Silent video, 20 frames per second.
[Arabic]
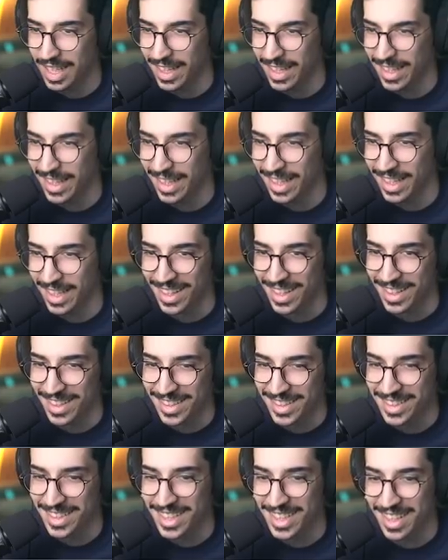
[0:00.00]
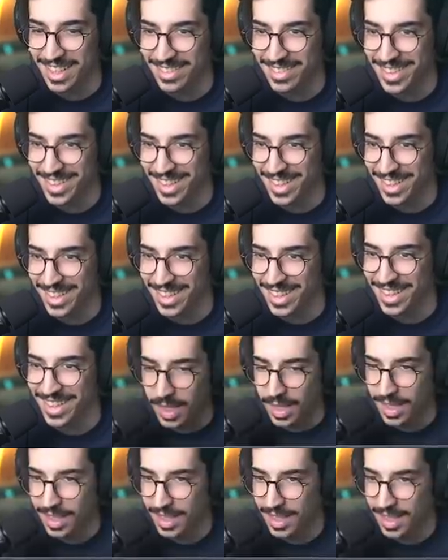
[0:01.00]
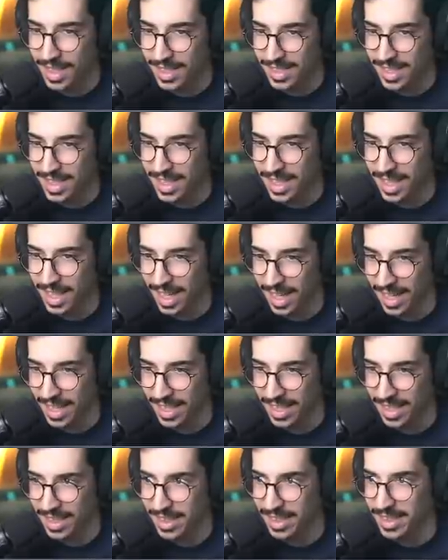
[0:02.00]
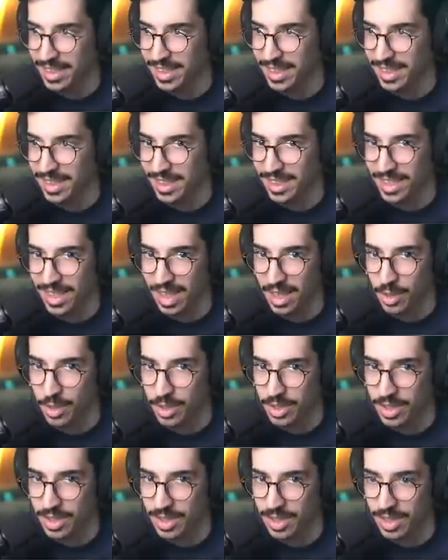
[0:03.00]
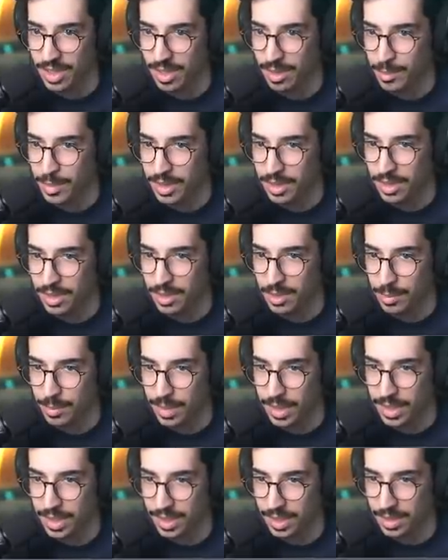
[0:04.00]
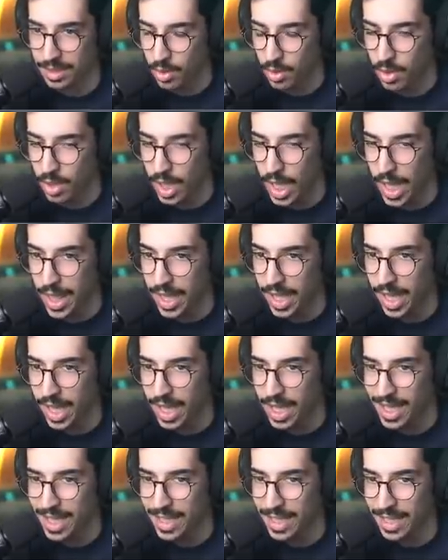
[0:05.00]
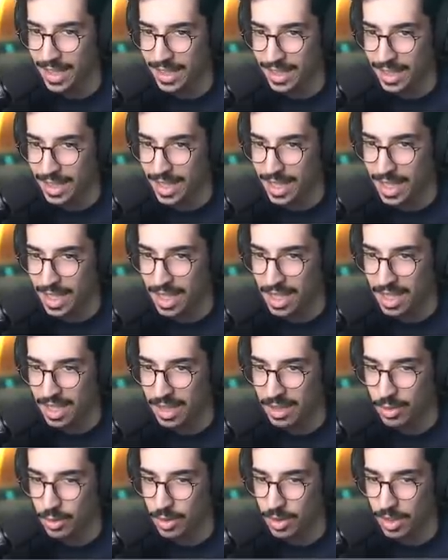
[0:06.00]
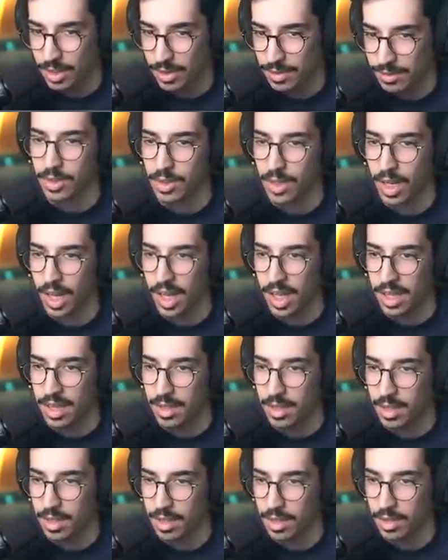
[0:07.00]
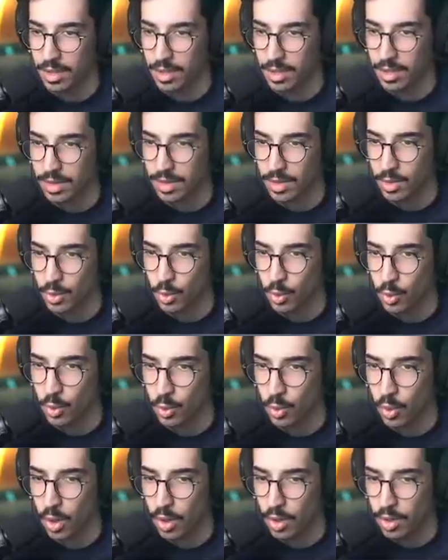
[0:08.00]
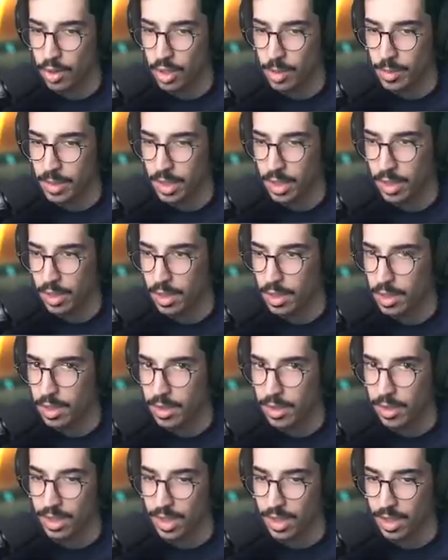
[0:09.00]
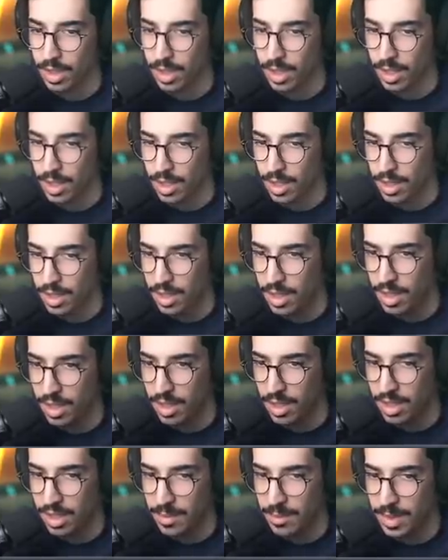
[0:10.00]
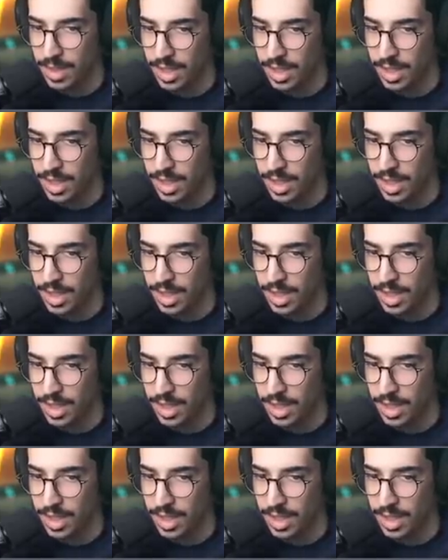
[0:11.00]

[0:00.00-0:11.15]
هذا؟ ايش الكفر؟ سياره سياره هنا هذا وش هي؟ ليمتد بادي اوه هذه غير يعني غير الاولى هذه اللون اوه يطلع منها نار الله العظيم